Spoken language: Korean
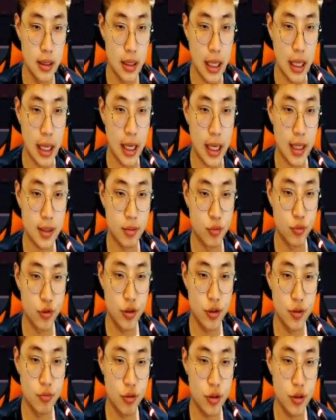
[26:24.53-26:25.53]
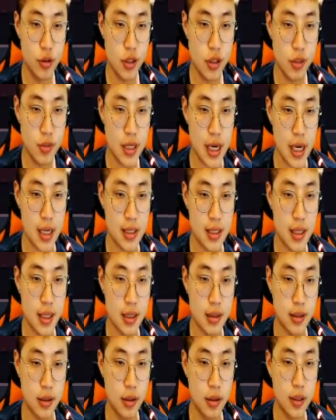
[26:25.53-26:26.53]
아, 알았어 무슨 무슨 느낌인지 알았어
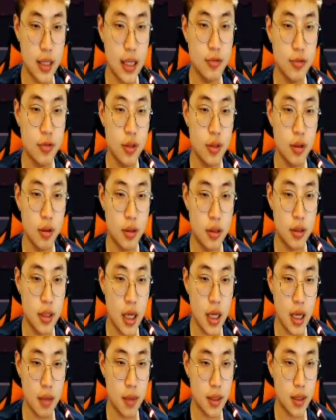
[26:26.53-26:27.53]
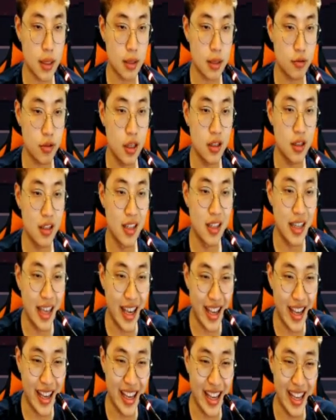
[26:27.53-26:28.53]
알았어 여기 살 수 있는 거 그나마 살 수 있는
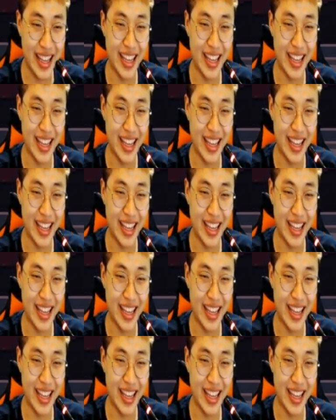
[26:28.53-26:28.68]
게